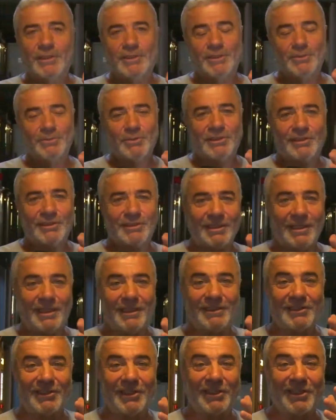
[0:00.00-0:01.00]
şimdi size
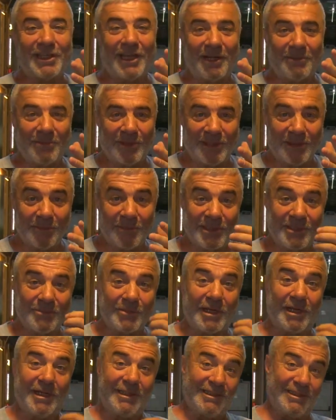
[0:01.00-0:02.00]
Sarıgerme'de bizim
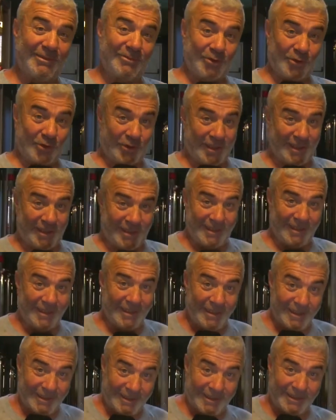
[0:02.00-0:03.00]
kaldığımız oteli
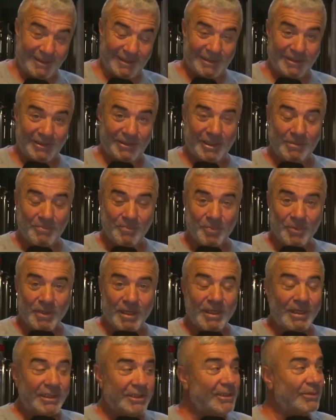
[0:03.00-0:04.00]
tanıtacağım.
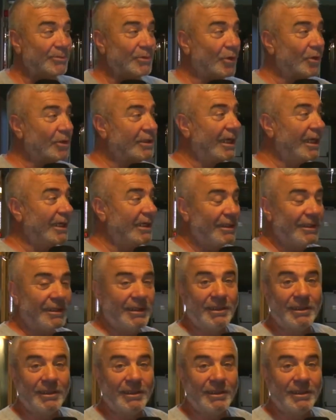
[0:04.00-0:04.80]
Şimdi otel e,